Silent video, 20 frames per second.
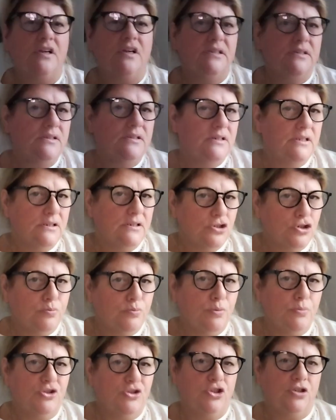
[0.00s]
weil ich die nicht in die
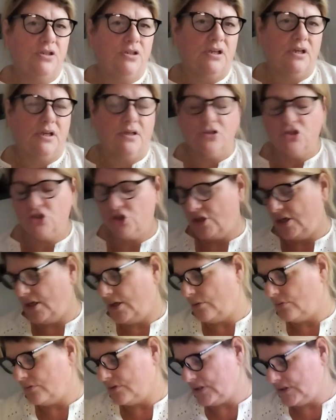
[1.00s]
Spülmaschine gerne
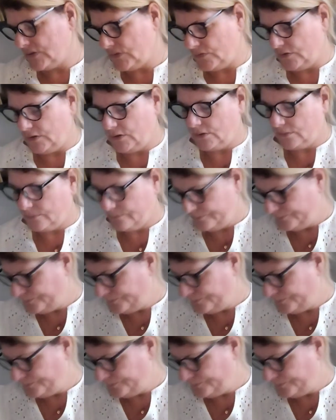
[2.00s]
stelle und deswegen